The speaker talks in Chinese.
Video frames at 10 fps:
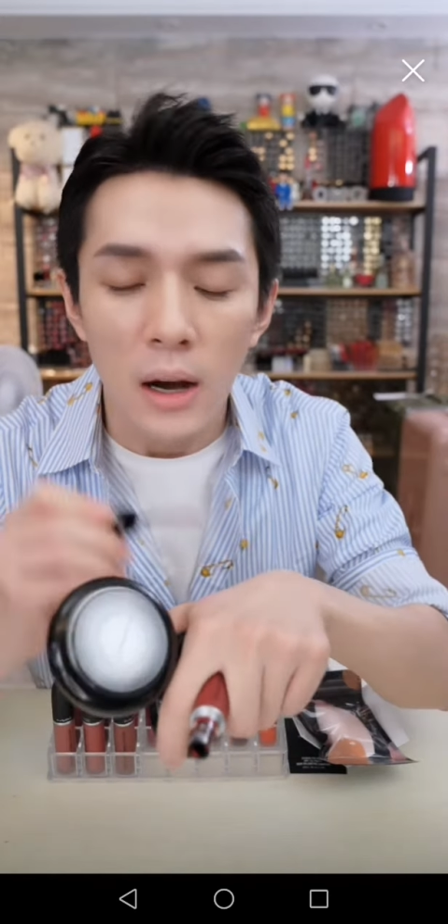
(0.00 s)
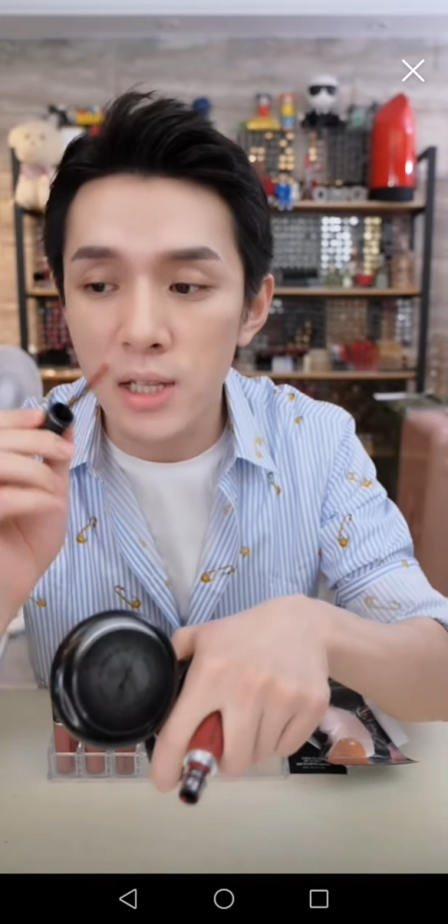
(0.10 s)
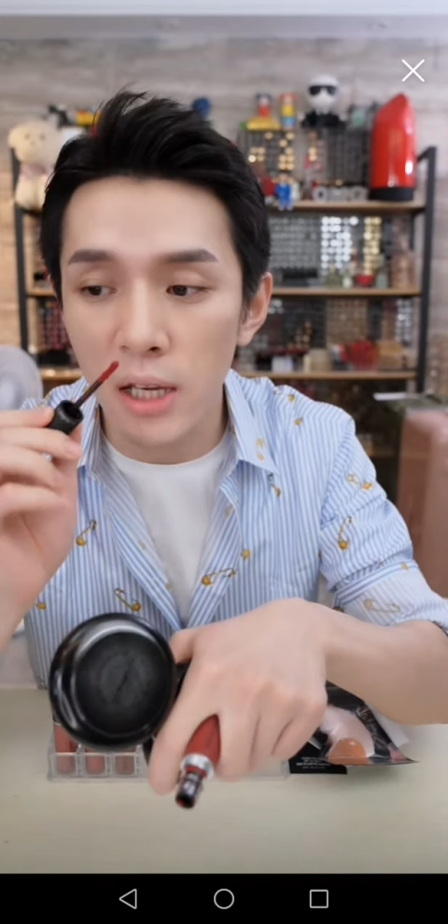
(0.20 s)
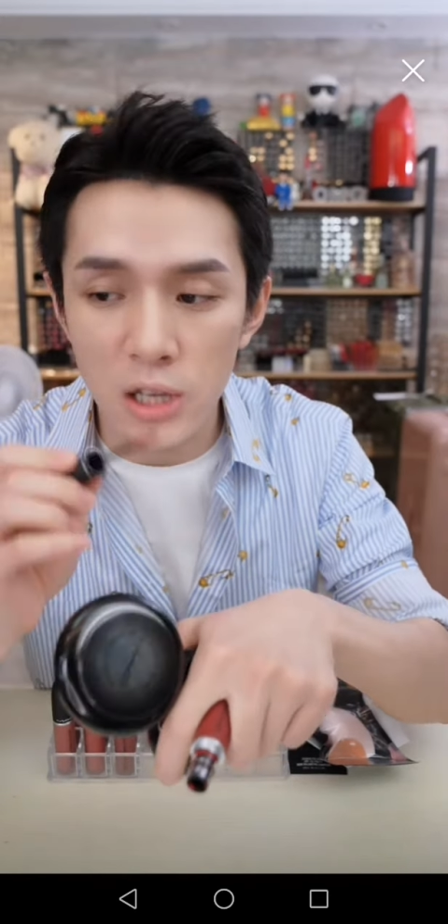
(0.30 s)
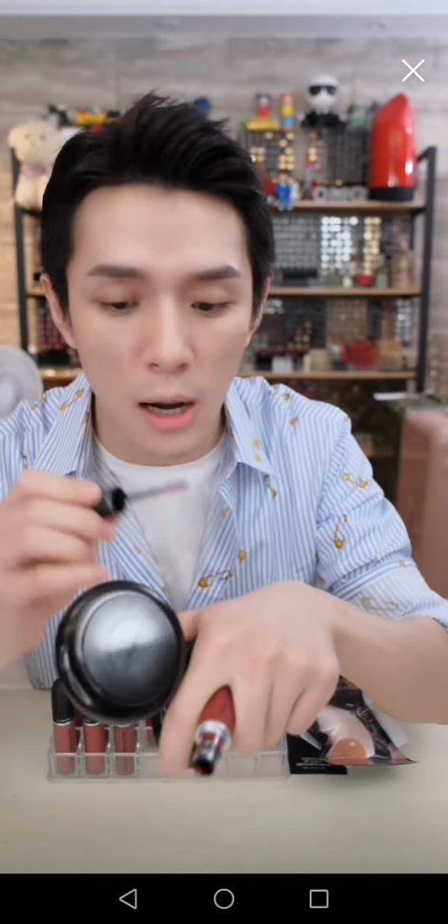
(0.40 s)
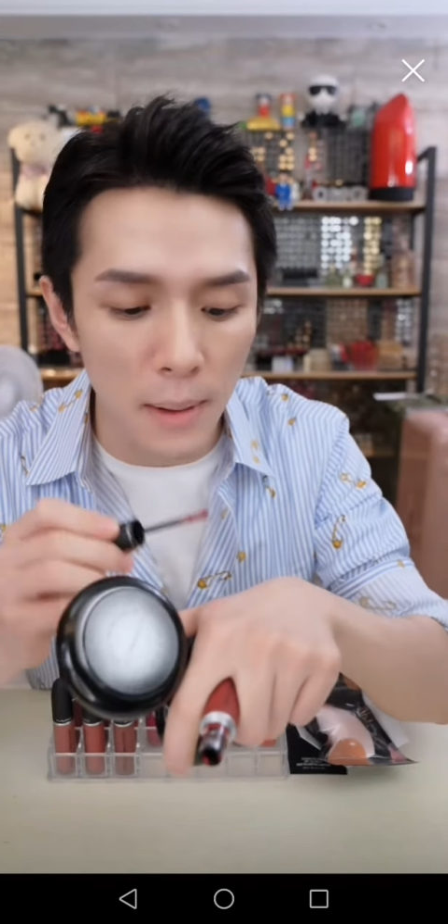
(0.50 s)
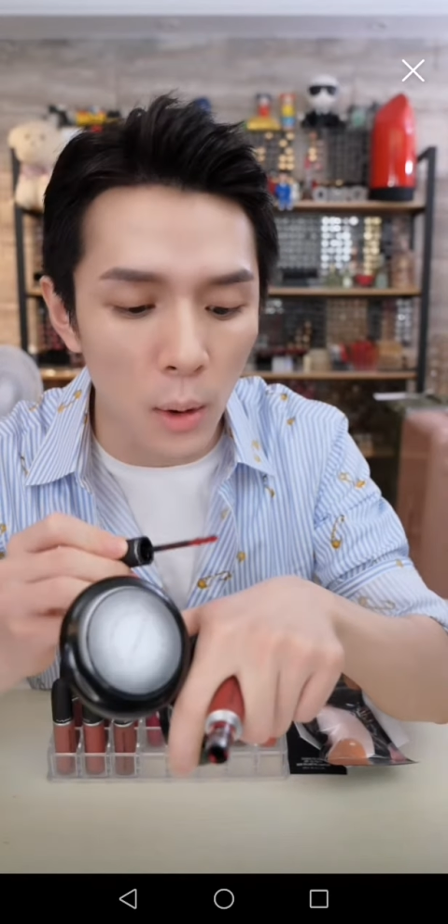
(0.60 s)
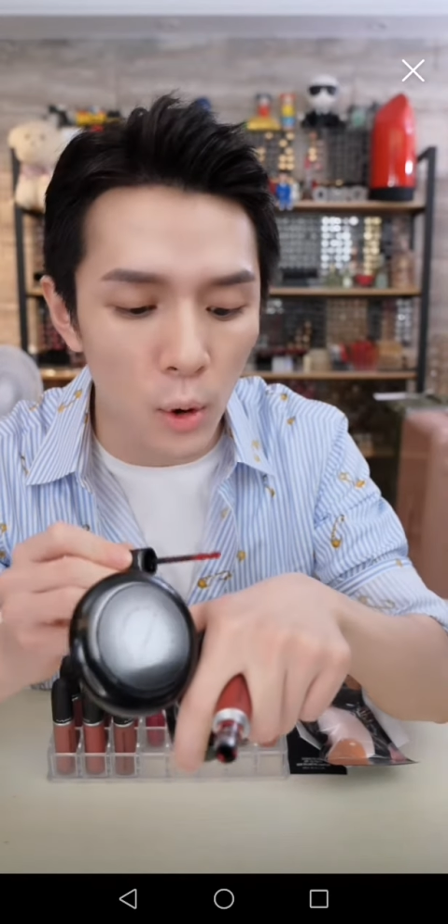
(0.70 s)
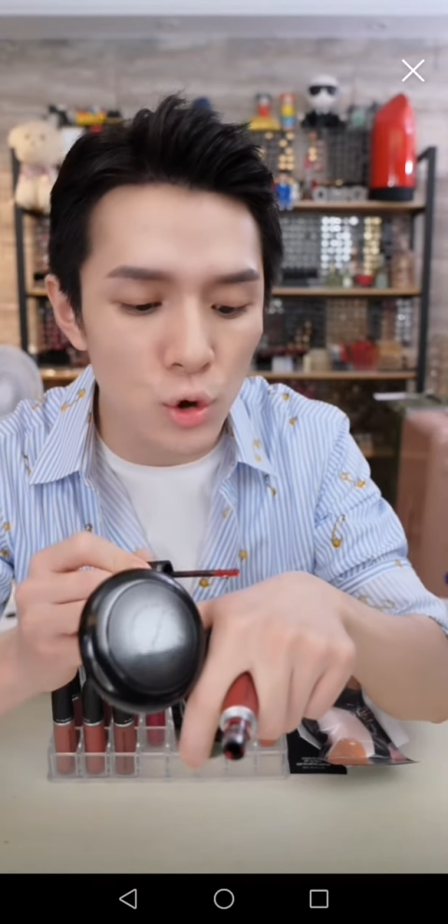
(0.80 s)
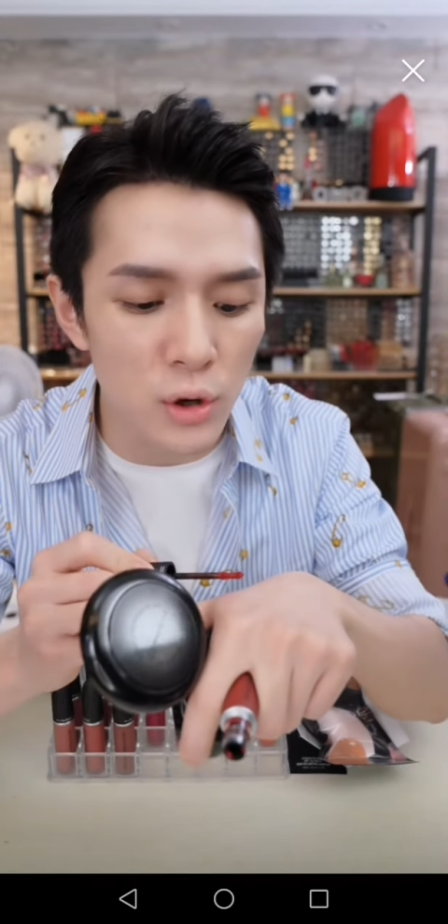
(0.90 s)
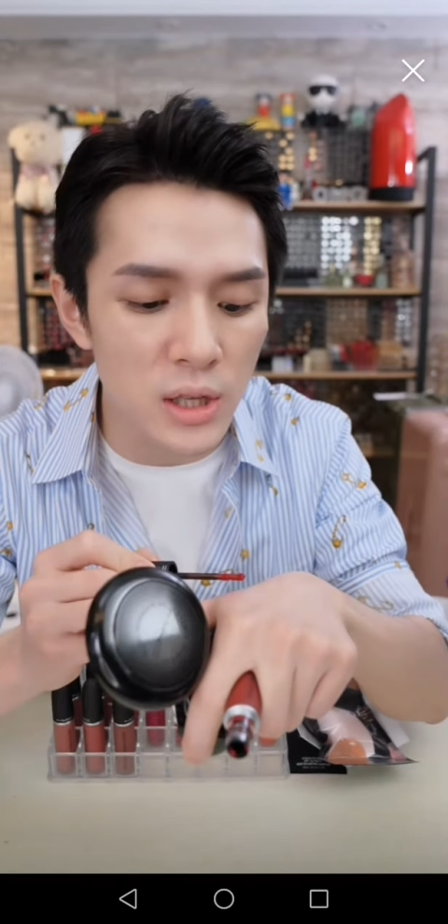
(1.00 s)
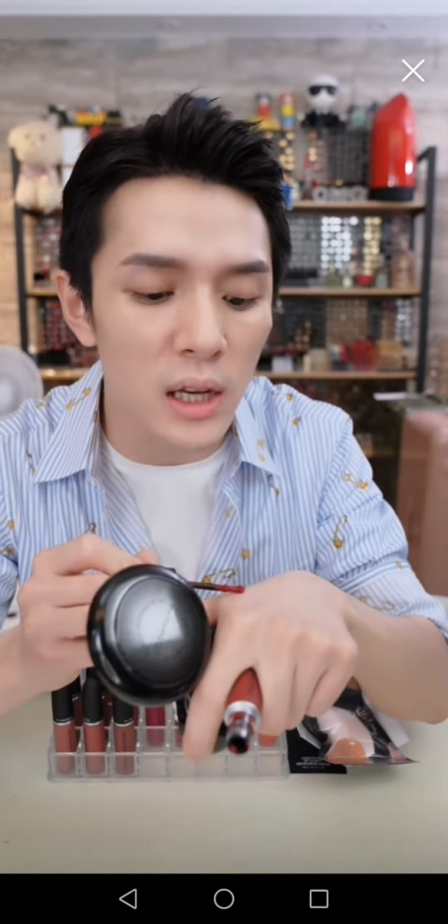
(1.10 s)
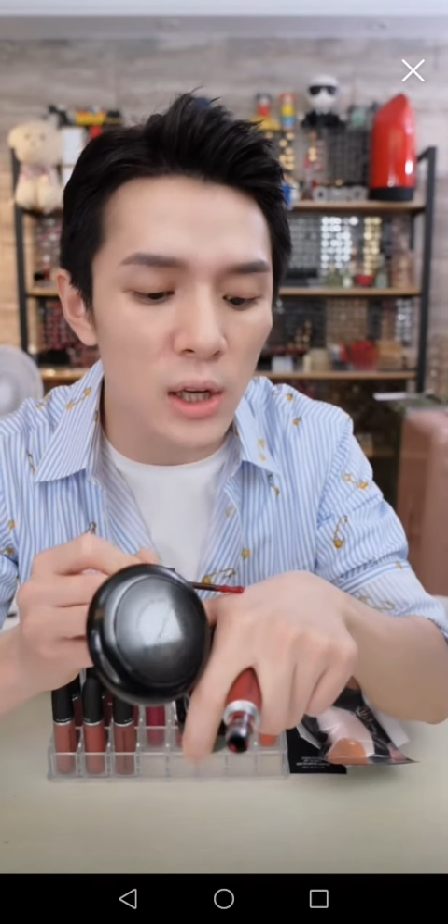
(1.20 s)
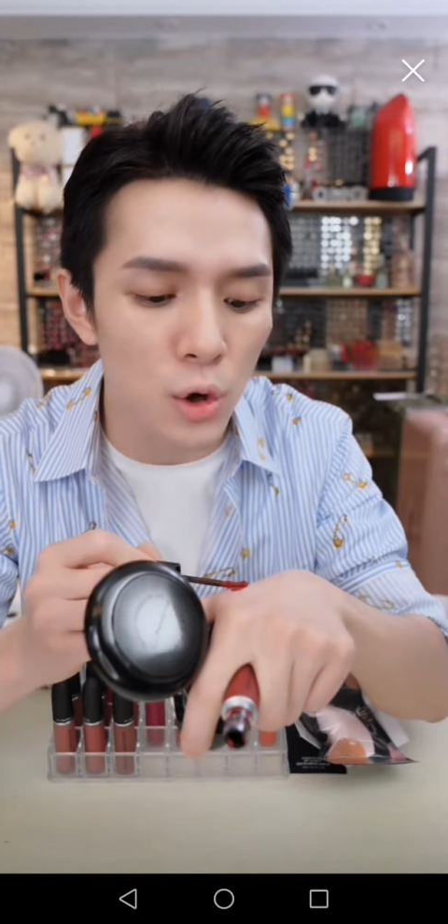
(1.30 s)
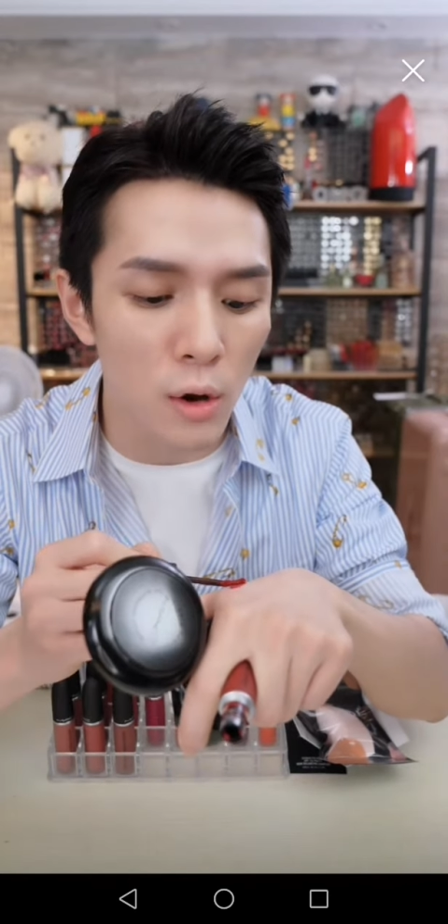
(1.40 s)
而且你知道吗？我说这
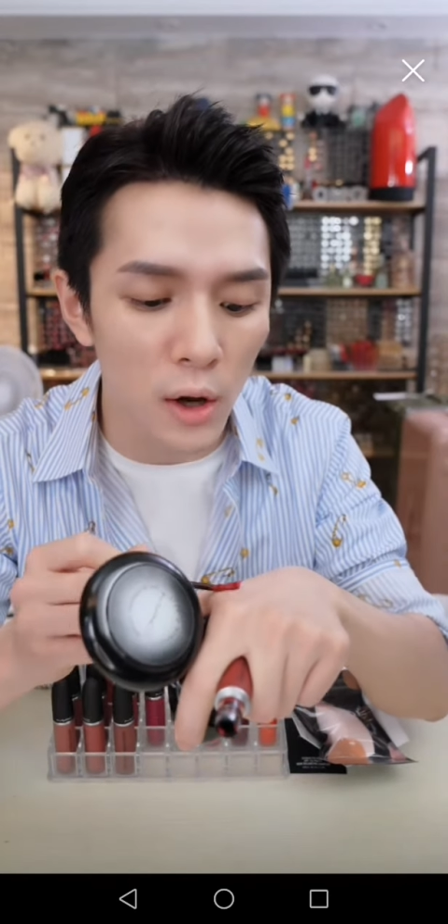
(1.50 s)
个唇